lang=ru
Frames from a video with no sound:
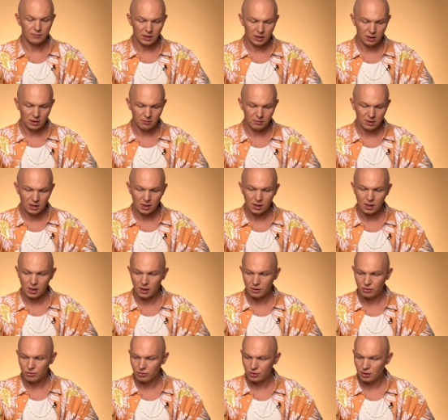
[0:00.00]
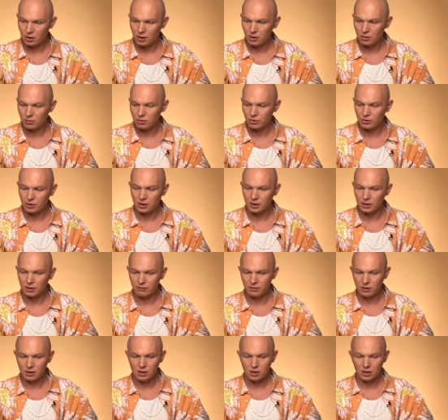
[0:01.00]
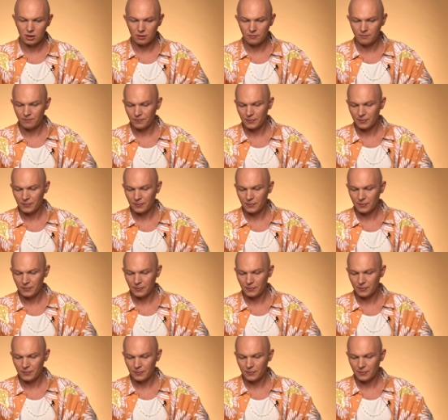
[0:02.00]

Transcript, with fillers: Это меня радует. Я люблю, когда вещи